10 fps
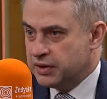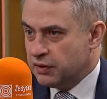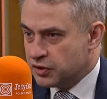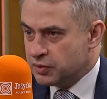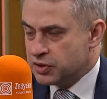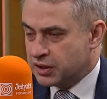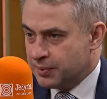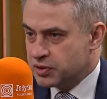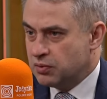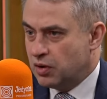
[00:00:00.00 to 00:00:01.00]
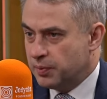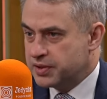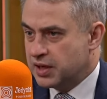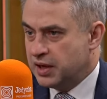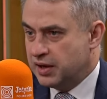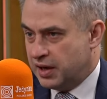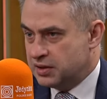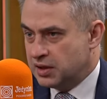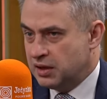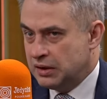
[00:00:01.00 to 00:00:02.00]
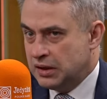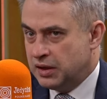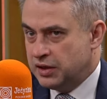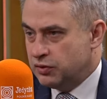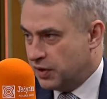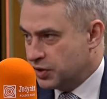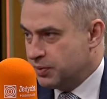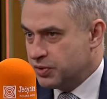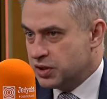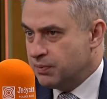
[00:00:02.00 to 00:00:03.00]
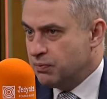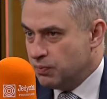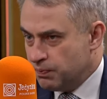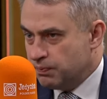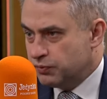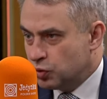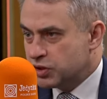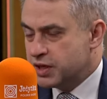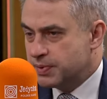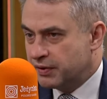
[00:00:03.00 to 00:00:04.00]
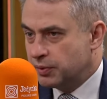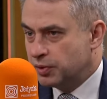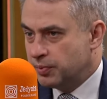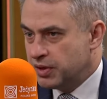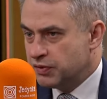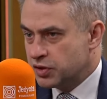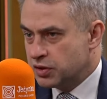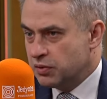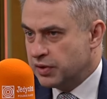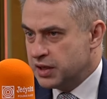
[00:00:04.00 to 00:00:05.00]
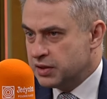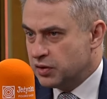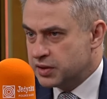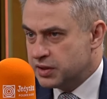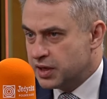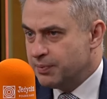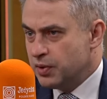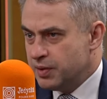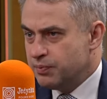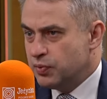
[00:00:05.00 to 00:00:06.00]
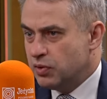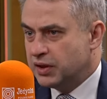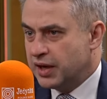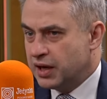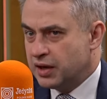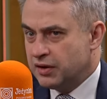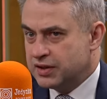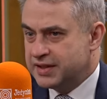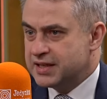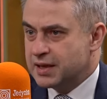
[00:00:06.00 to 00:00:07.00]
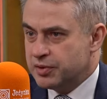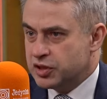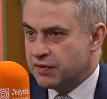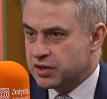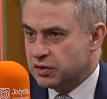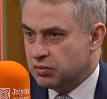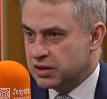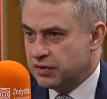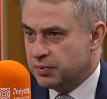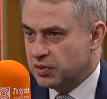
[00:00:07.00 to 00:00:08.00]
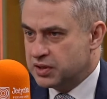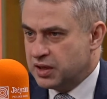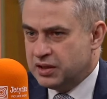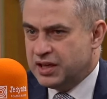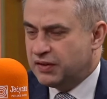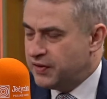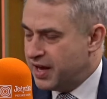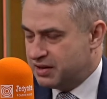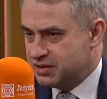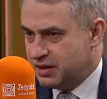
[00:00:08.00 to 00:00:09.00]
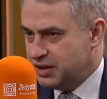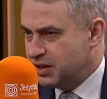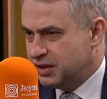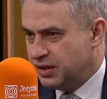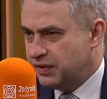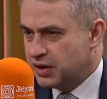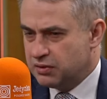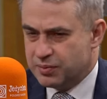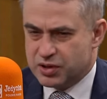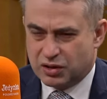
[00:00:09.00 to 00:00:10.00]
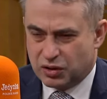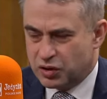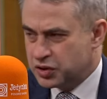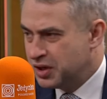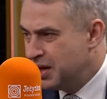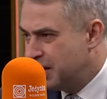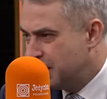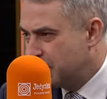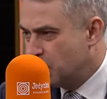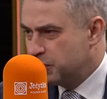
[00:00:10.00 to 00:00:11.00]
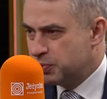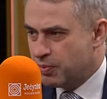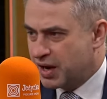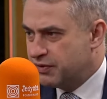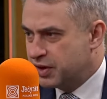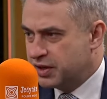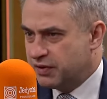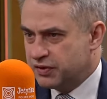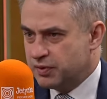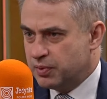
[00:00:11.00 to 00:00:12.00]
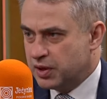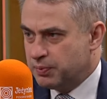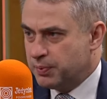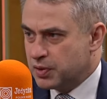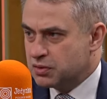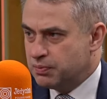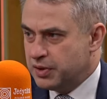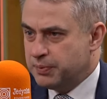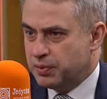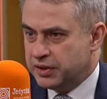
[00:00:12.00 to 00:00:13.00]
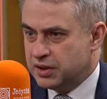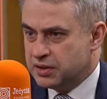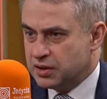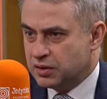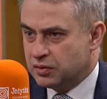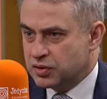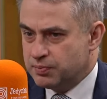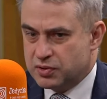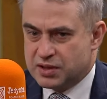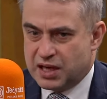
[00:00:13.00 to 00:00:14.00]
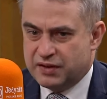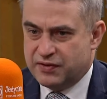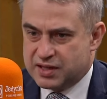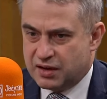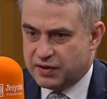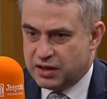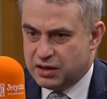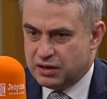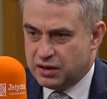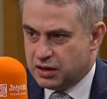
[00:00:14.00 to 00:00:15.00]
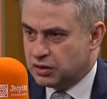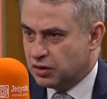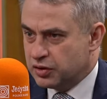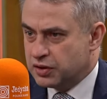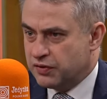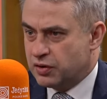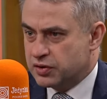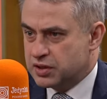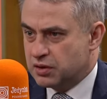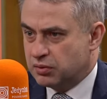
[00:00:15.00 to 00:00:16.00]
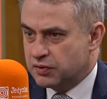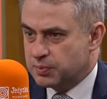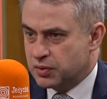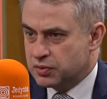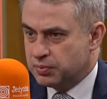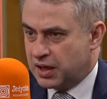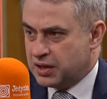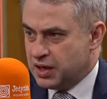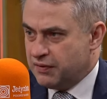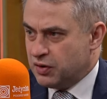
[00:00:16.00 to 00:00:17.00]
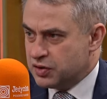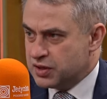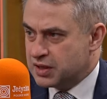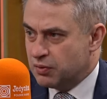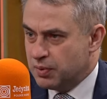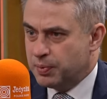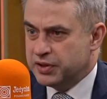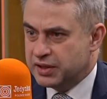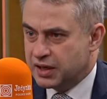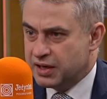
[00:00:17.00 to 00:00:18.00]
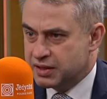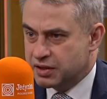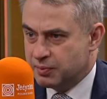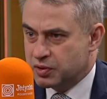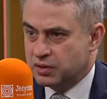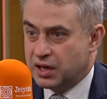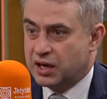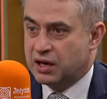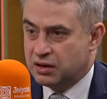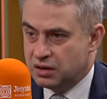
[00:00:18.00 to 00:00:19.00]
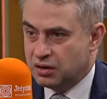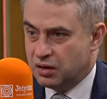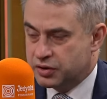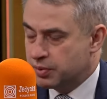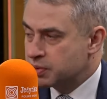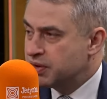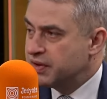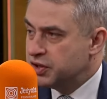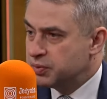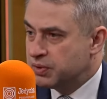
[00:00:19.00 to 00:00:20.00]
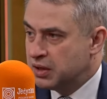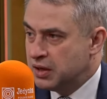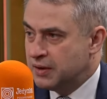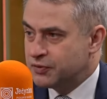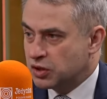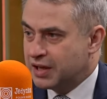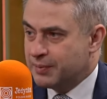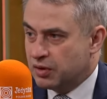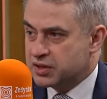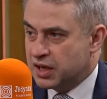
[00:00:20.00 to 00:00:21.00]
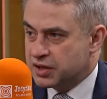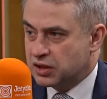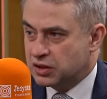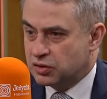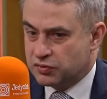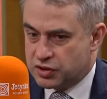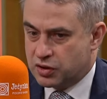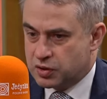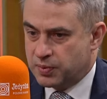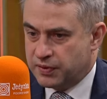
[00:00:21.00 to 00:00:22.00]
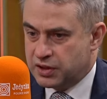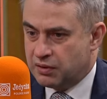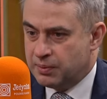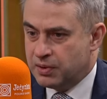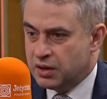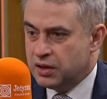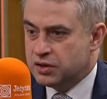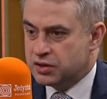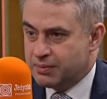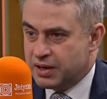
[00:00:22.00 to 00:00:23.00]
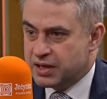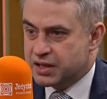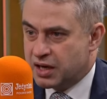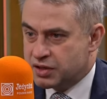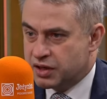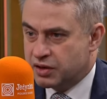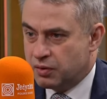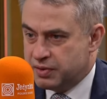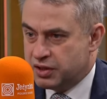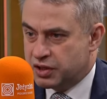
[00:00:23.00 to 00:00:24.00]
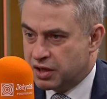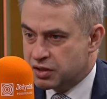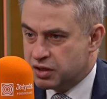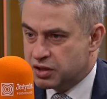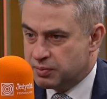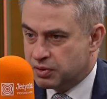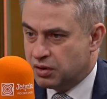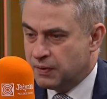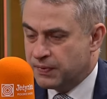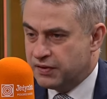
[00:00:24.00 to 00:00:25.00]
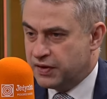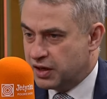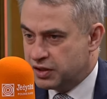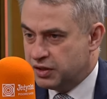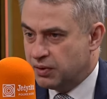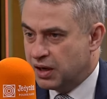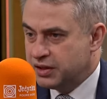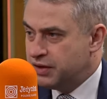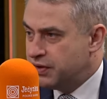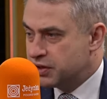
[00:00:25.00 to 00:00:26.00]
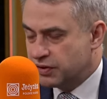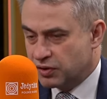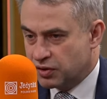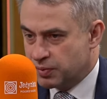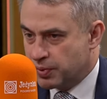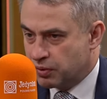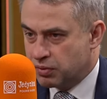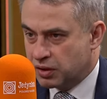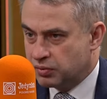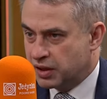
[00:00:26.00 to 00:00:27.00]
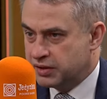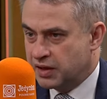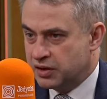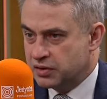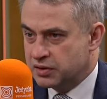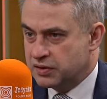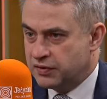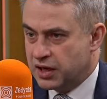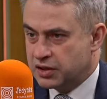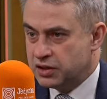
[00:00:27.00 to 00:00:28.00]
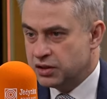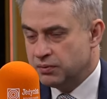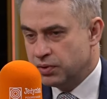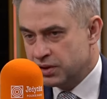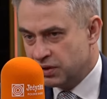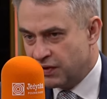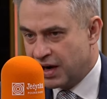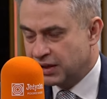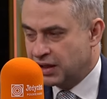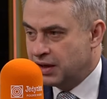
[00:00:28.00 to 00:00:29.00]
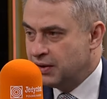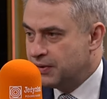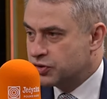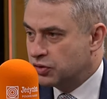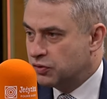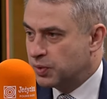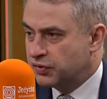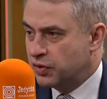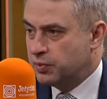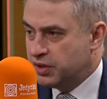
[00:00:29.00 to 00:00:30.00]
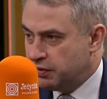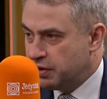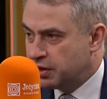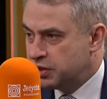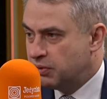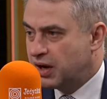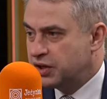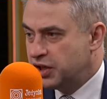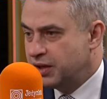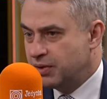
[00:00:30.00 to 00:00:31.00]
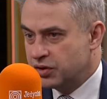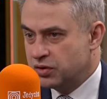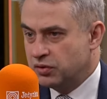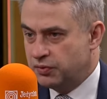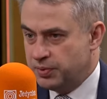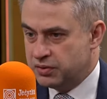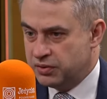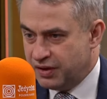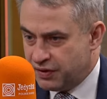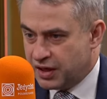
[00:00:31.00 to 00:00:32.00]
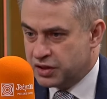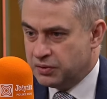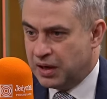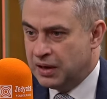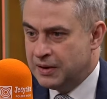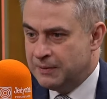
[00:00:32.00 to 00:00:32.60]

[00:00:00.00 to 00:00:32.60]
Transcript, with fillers: Ja uważam, że tam są obce ręce i uważam, że mm, duże jest prawdopodobieństwo, że są ręce rosyjskie, bo im było na rękę zdestabilizować sytuację w Polsce. Nie twierdzę i nigdy nie twierdziłem, że ktoś e, komuś pomaga wygrywać wybory. Po prostu byli politycy, którzy zostali wystawieni i ktoś wykorzystał to w sposób taki, jak wykorzystał, bo polityka jest też emocjonalna o czym rozmawialiśmy. Co dla mnie oznacza to wszystko, co powiedziałem. Trzeba niezależnej komisji śledczej, żeby to wyjaśniła. Nie wierzę w to, że prokuratura jest w stanie to wyjaśnić, bo dwa lata rządów Platformy nie wyjaśniła, siedem lat rządów PiSu nie wyjaśniła.